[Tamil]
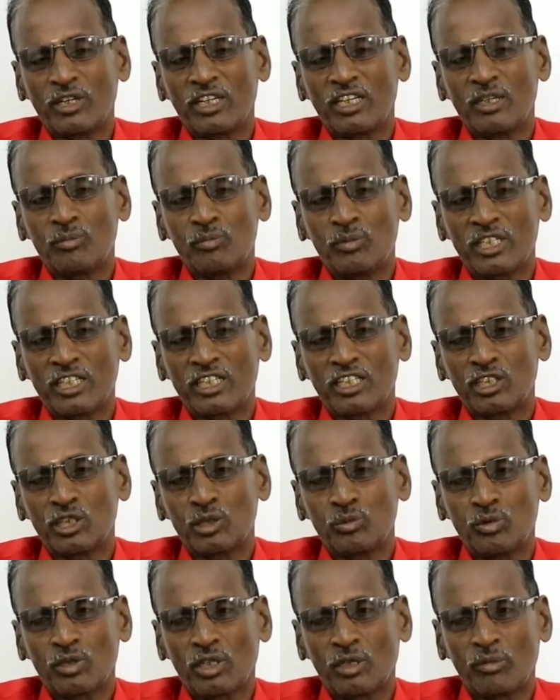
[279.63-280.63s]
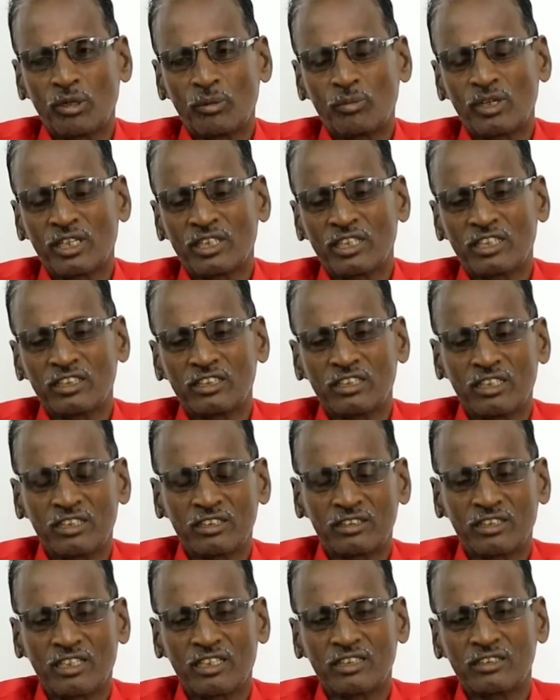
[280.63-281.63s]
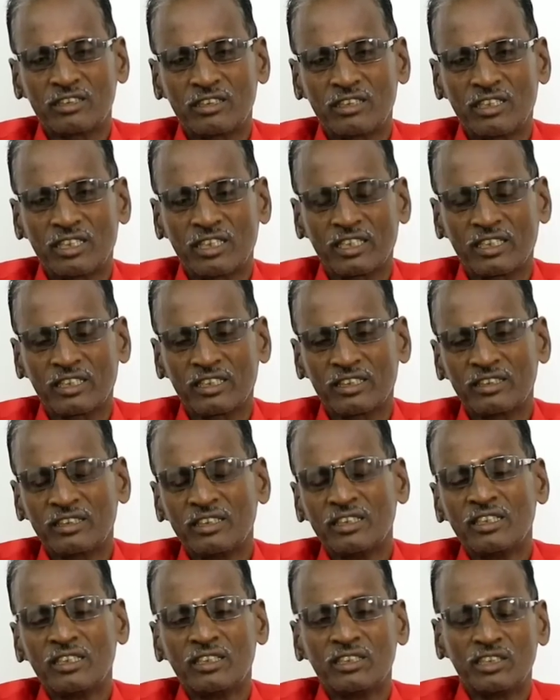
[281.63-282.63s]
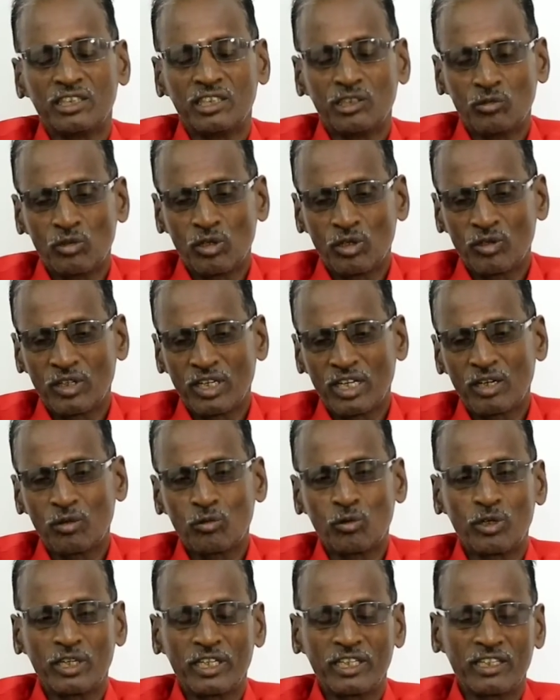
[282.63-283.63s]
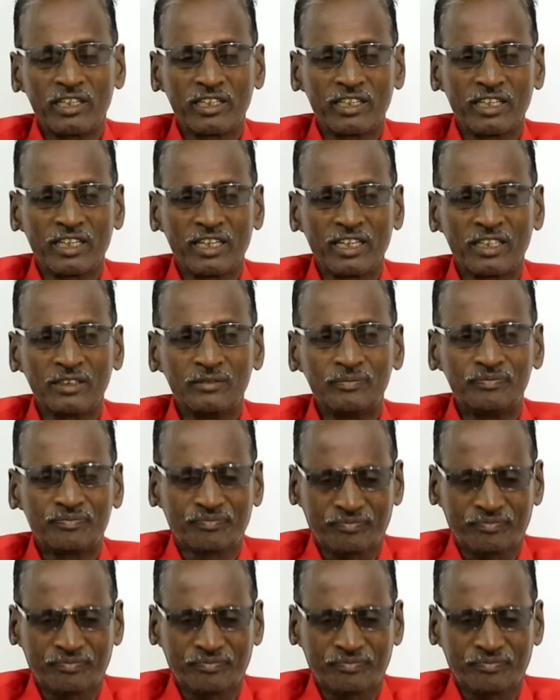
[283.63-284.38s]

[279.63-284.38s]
அப்படி நிம்மதி கெட்டு போகிற அமைப்பில் தான் தனுசு ராசிக்காரங்க இவ்வளோ நாள் ஓடிக்கிட்டு இருக்கிறீங்க